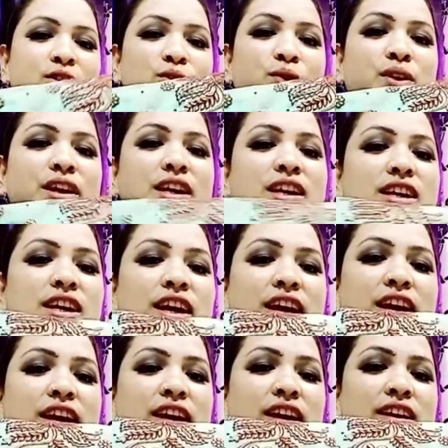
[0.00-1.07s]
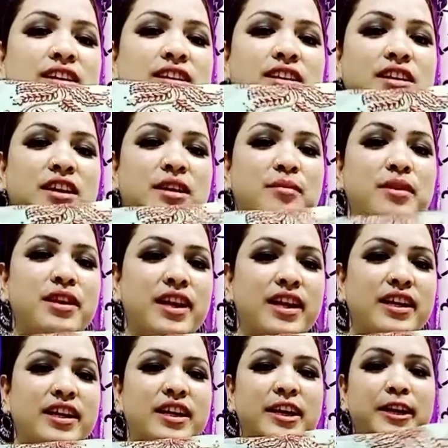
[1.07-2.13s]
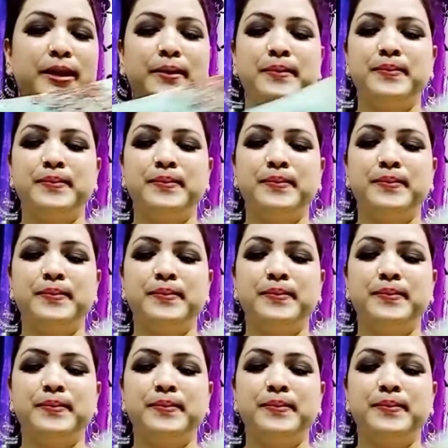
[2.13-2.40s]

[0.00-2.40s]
तो एक ये है ये भी नेट की है